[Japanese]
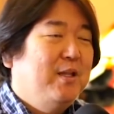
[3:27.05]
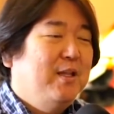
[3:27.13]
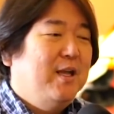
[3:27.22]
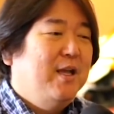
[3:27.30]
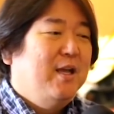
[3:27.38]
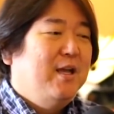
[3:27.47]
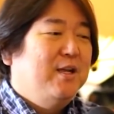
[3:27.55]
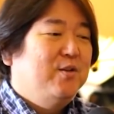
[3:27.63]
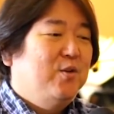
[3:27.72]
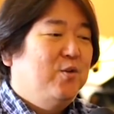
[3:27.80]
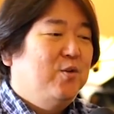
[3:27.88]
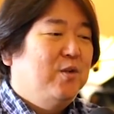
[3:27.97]
で
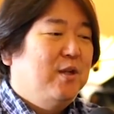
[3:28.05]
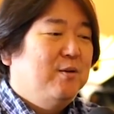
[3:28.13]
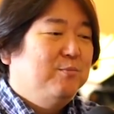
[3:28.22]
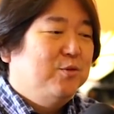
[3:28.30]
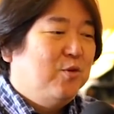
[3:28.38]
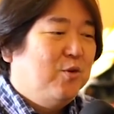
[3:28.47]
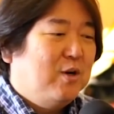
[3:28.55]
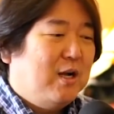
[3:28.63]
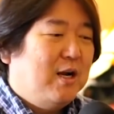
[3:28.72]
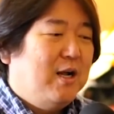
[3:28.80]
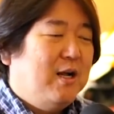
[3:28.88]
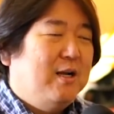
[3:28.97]
その向こう
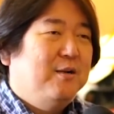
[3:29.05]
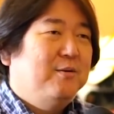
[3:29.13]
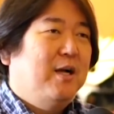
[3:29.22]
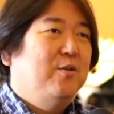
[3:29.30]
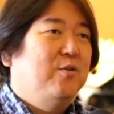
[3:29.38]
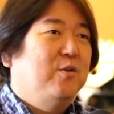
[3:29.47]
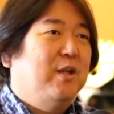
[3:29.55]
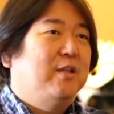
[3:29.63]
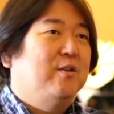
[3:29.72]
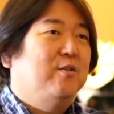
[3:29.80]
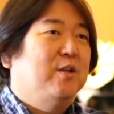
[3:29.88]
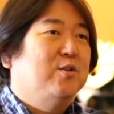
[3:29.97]
からあのな
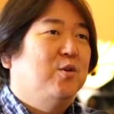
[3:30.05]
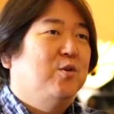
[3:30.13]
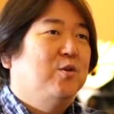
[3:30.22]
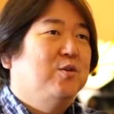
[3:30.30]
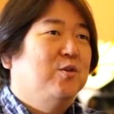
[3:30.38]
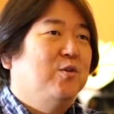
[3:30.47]
んて言うんでしょう、